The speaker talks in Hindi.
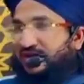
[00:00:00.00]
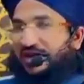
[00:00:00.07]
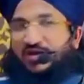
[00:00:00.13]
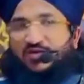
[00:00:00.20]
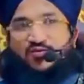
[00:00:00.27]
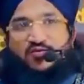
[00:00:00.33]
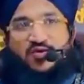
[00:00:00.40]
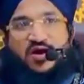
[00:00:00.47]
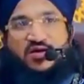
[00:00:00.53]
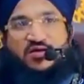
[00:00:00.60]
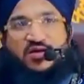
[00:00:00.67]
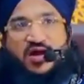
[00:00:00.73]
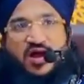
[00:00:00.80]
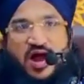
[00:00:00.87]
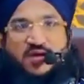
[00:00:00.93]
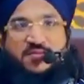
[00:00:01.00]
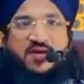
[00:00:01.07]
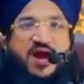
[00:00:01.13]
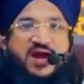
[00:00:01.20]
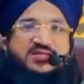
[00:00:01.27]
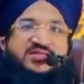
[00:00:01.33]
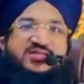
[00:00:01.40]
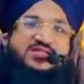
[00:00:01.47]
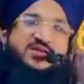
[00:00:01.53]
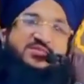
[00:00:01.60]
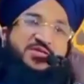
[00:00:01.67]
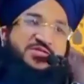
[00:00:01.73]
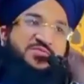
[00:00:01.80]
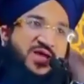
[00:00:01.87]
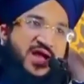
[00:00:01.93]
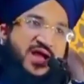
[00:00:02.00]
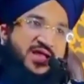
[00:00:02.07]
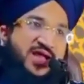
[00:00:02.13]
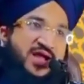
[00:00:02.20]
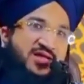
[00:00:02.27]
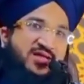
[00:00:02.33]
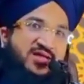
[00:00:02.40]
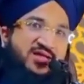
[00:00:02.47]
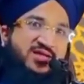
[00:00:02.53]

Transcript: नहीं हुआ अब यहाँ से समझ में आया